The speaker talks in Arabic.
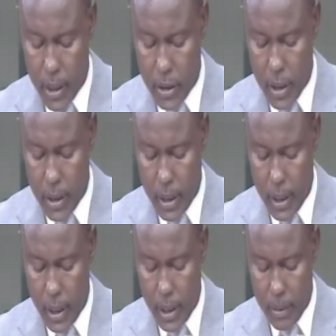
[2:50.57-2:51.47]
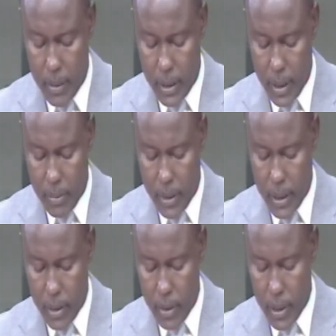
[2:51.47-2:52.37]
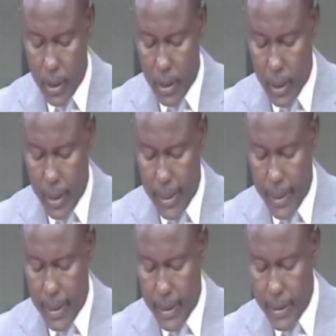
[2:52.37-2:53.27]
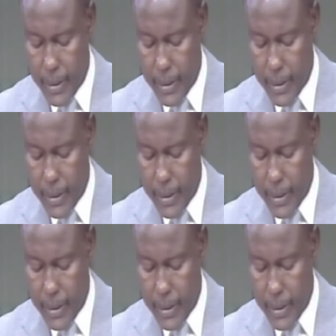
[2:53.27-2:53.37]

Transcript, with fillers: التشادية للخدمات البريدية والادخار